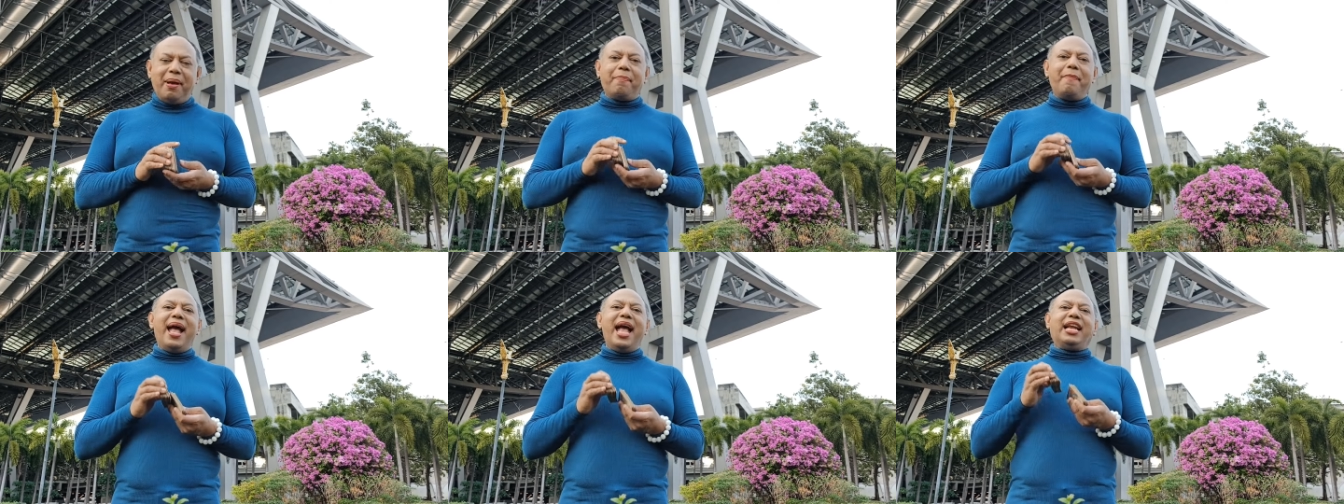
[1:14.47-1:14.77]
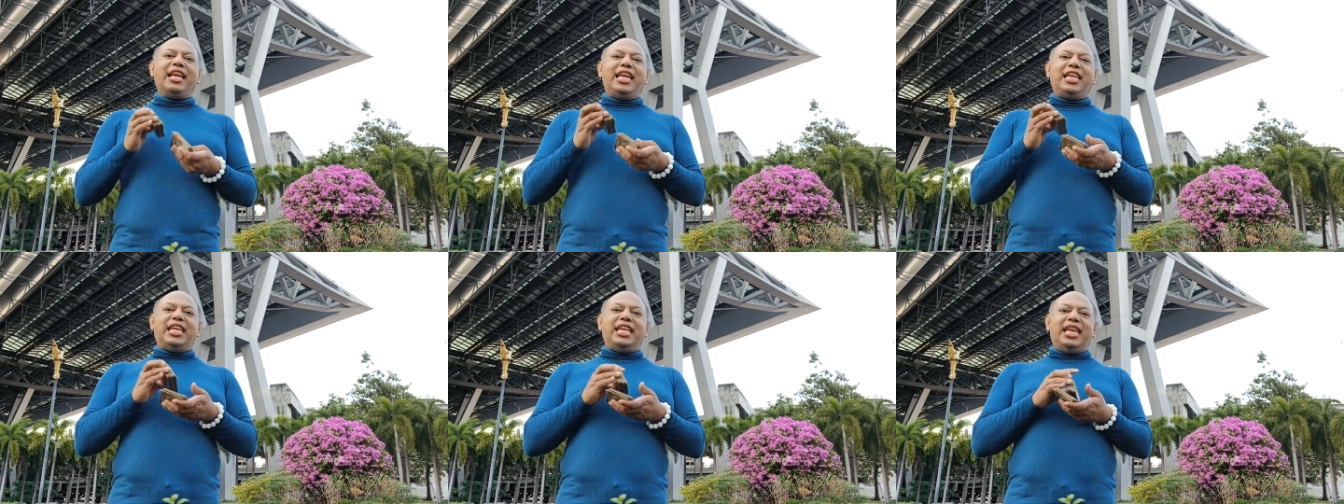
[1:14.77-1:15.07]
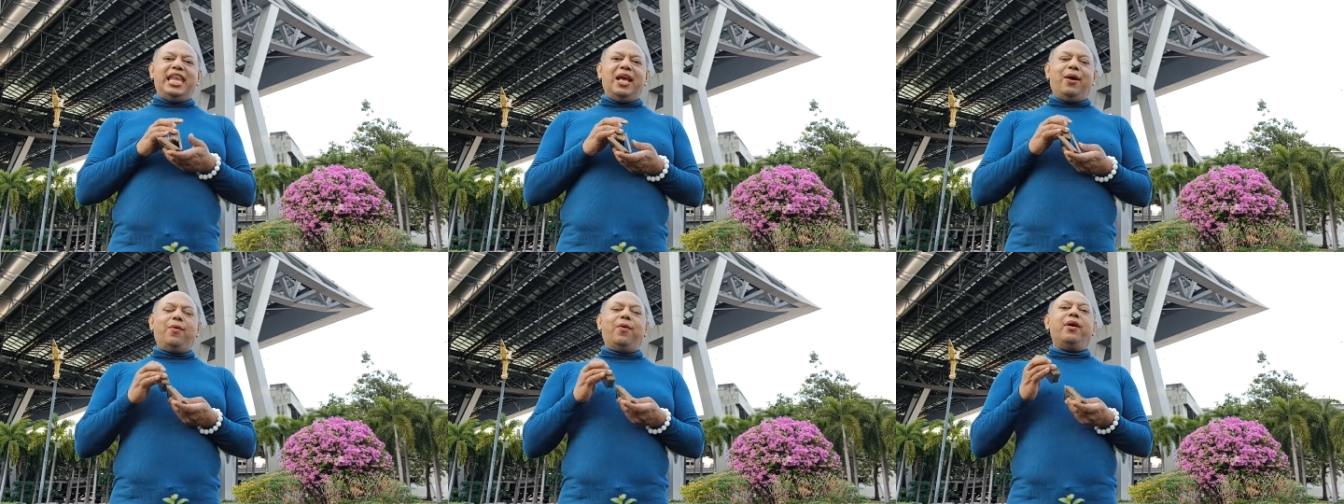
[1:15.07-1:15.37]
มากๆเลยที
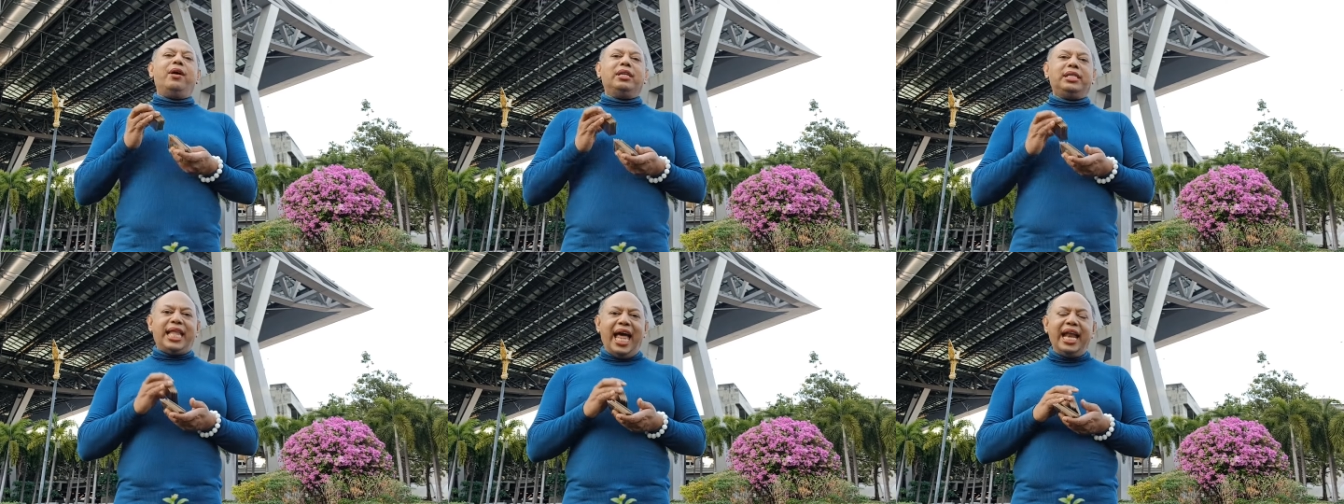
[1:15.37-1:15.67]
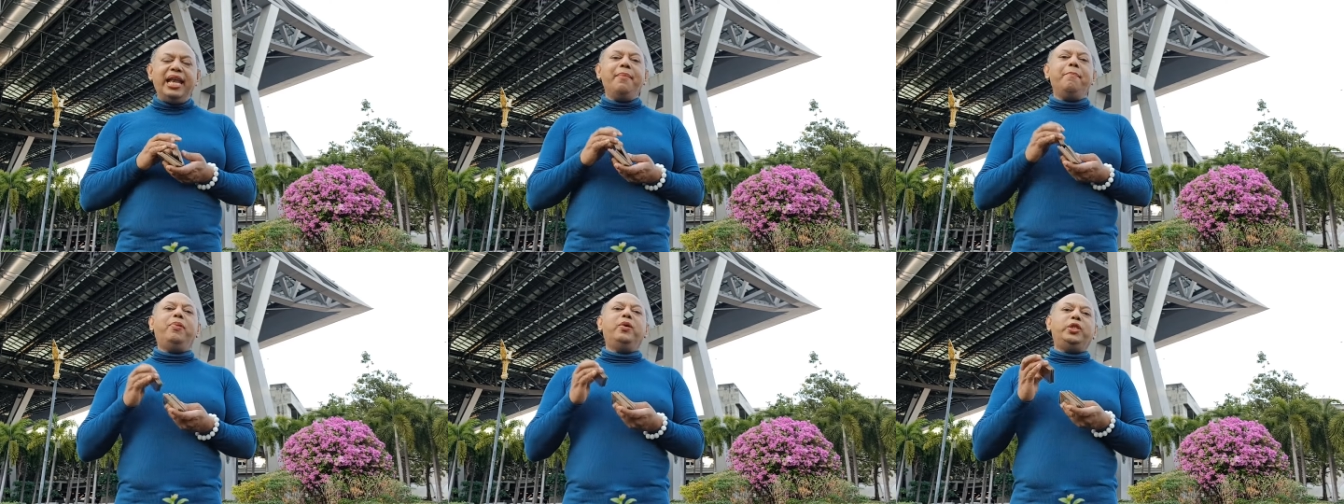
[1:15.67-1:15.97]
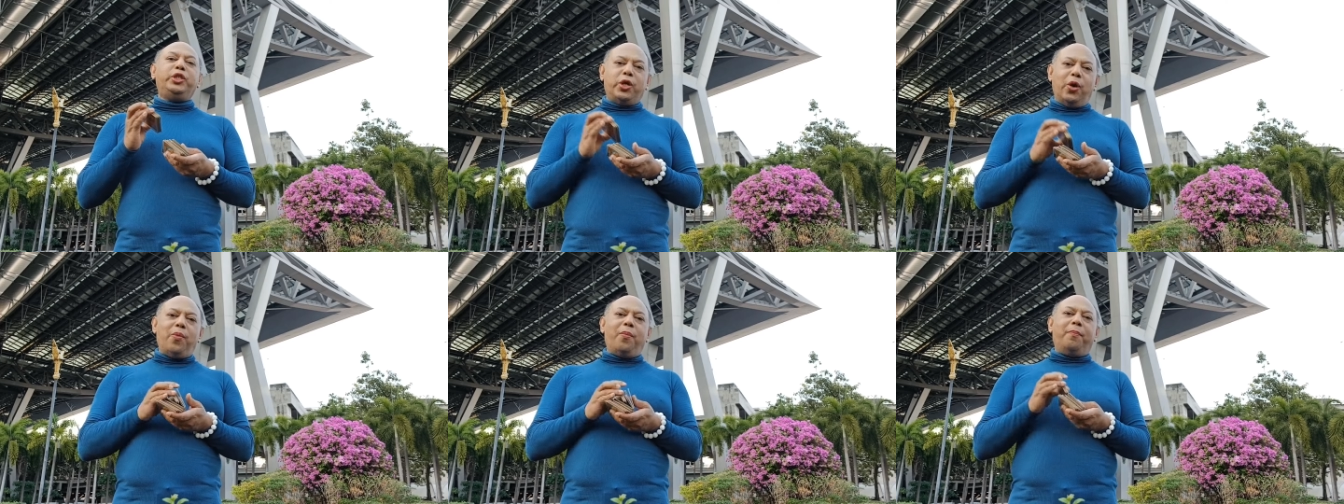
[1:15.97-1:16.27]
เดียว ท่านผู้
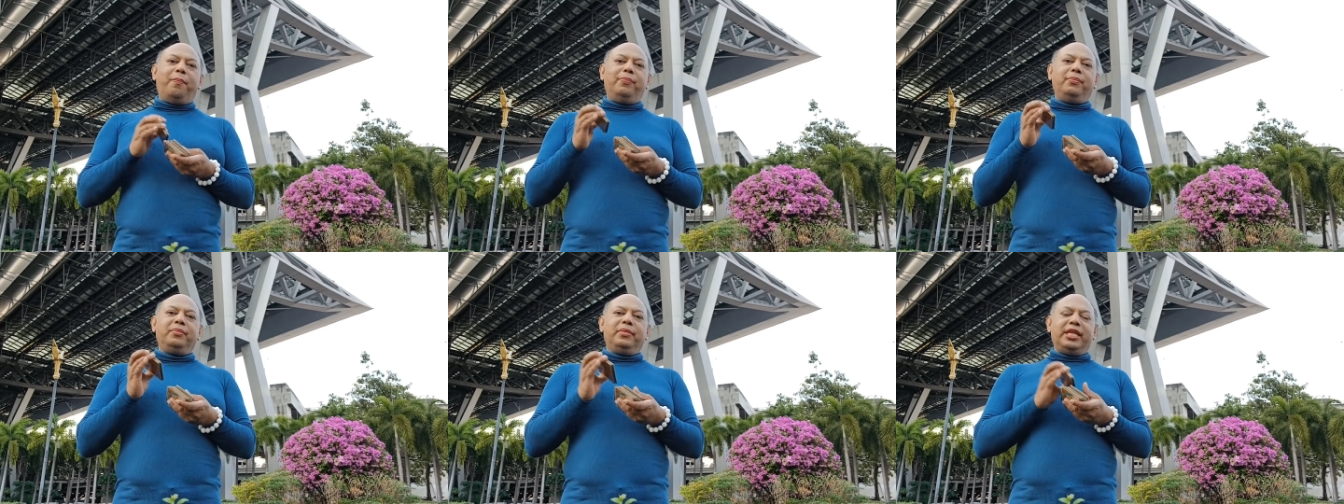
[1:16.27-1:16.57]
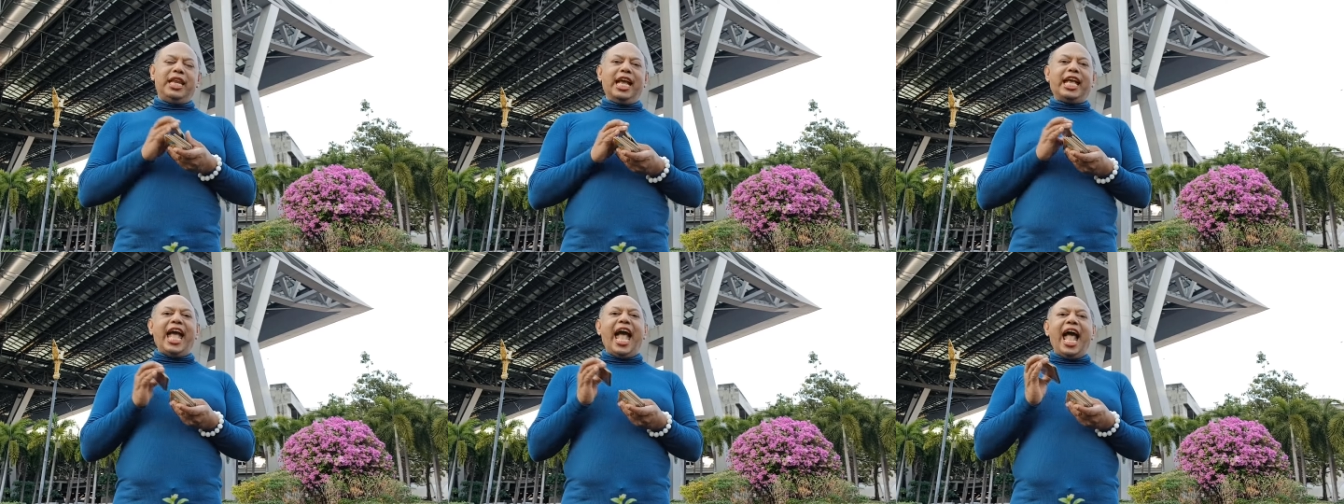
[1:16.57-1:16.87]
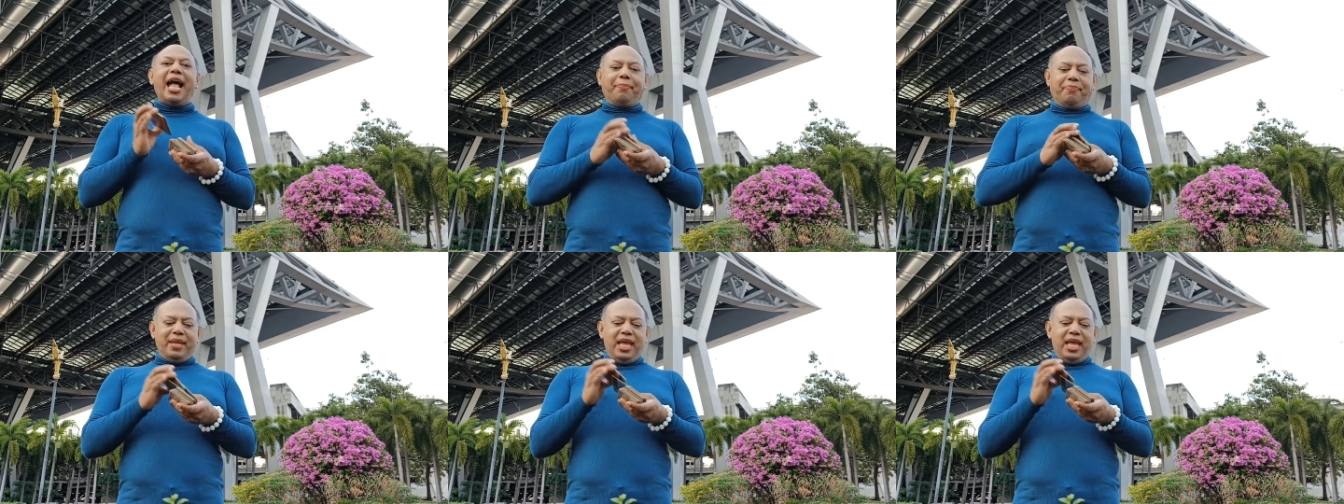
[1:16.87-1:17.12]
ชมนะคะ